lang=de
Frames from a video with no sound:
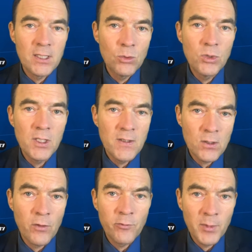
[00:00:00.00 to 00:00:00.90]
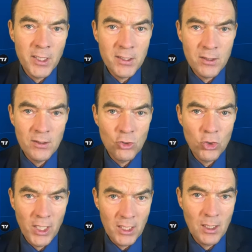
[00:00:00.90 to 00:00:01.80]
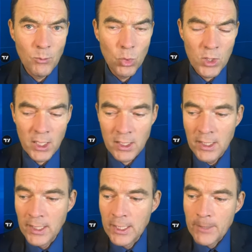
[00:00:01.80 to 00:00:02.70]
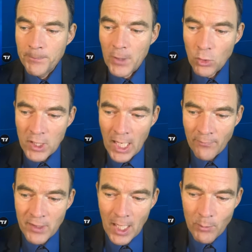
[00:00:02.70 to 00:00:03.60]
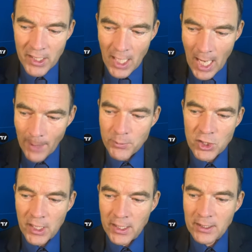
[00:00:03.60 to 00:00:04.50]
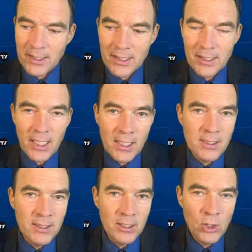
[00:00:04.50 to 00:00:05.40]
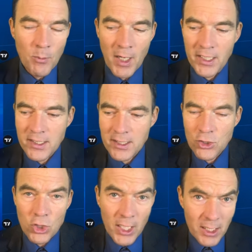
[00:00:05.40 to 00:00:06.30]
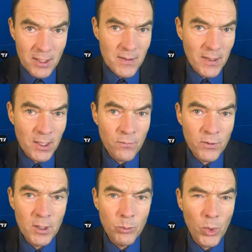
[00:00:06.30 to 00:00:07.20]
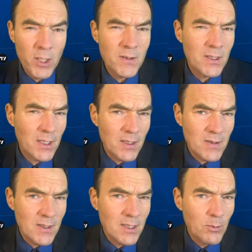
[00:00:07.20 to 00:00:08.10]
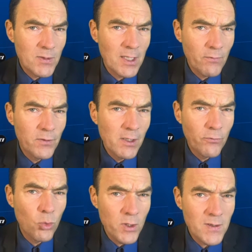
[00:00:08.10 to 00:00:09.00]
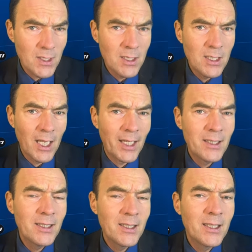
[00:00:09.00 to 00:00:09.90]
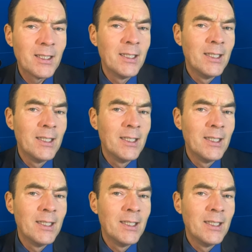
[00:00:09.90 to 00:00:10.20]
Juni ist oftmals ein schlechter Monat. Und da haben wir aber der Abstand, der ist nicht normal. Das ist ein schlechtes Zeichen für die Börse. Das heißt, es gibt sehr viel vorsichtige Anleger,